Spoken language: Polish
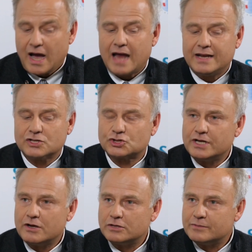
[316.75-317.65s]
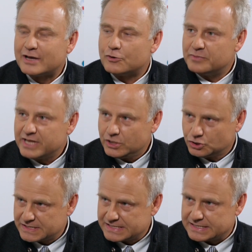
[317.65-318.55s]
ale jeżeli oni mają
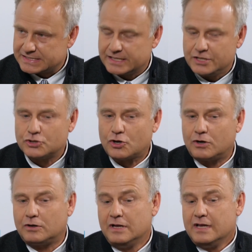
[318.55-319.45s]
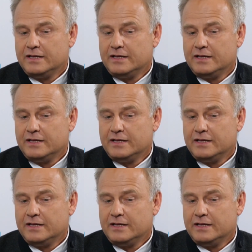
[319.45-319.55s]
mniejsze zyski, to